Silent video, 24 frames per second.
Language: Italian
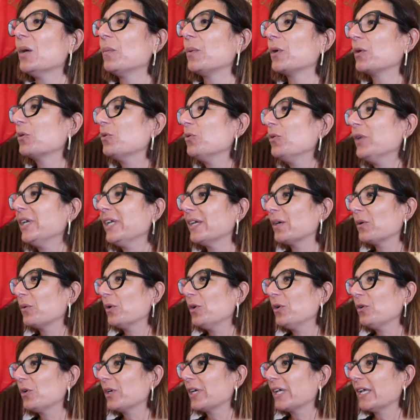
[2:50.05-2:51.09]
Per cui
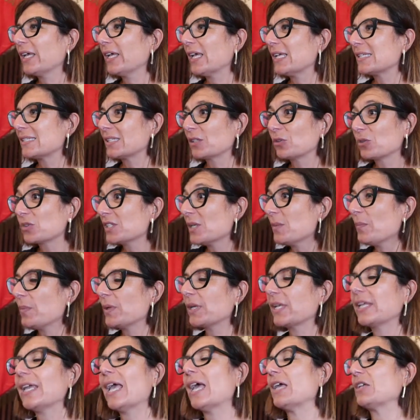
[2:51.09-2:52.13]
quello che è stato
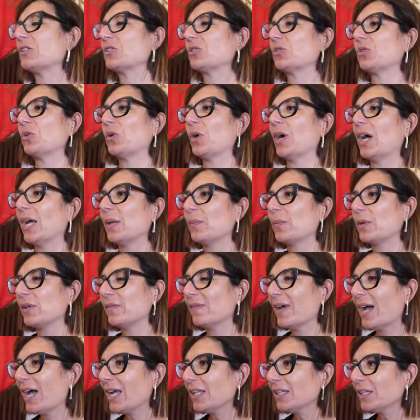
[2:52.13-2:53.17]
sempre chiesto ai
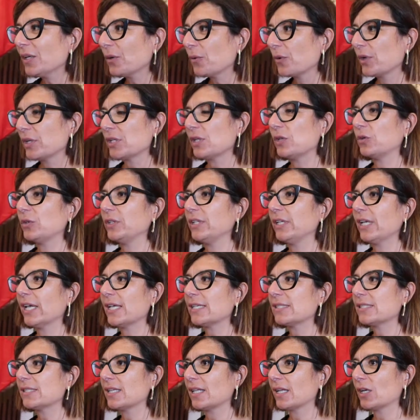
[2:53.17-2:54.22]
privati è quello di
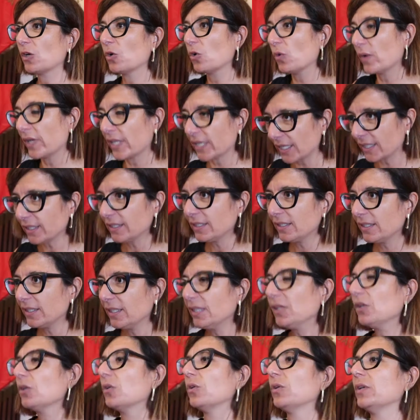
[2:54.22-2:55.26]
essere
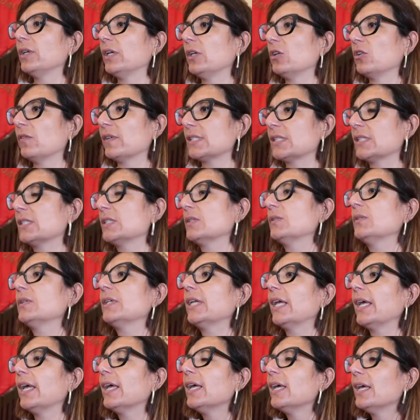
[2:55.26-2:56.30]
coerenti con
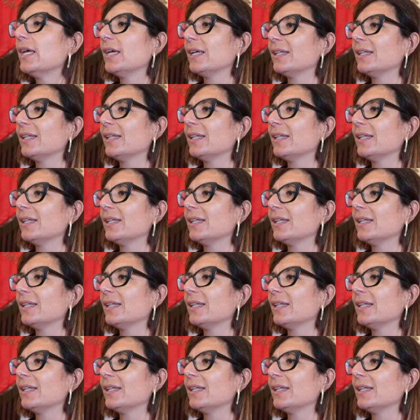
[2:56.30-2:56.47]
l'innovazione